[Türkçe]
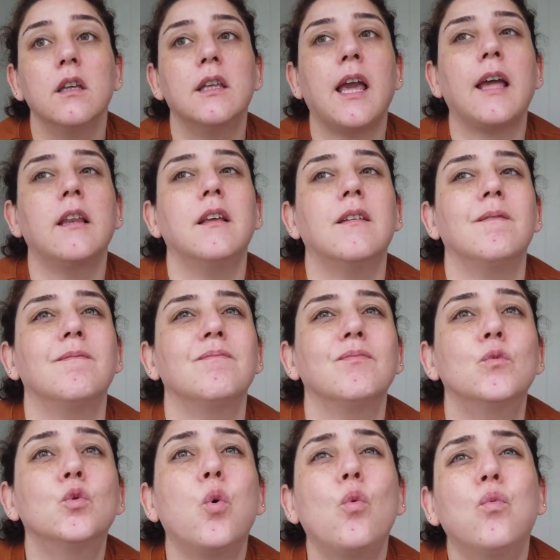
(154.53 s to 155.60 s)
Yani
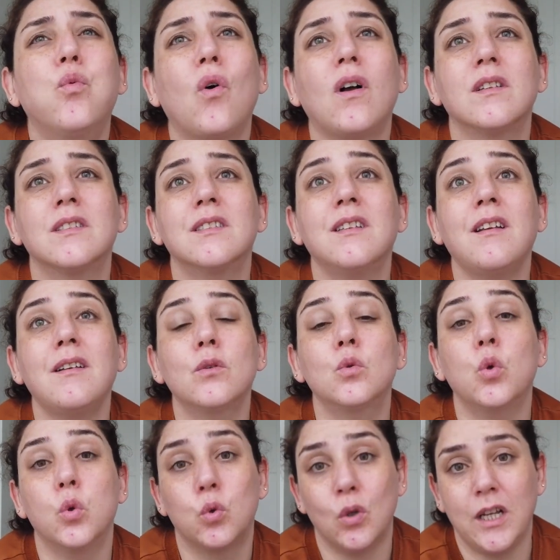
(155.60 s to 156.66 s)
çok fazla
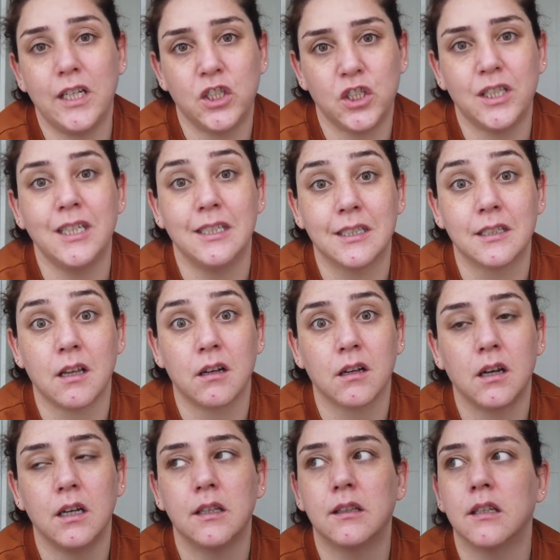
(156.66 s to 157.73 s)
kötüleşti insan
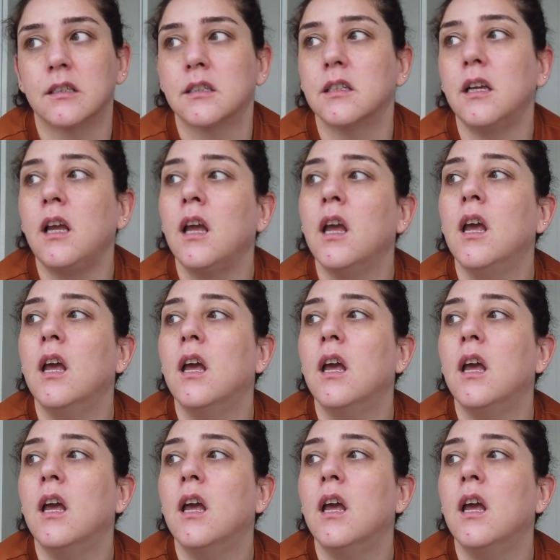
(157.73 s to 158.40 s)
kalitesi.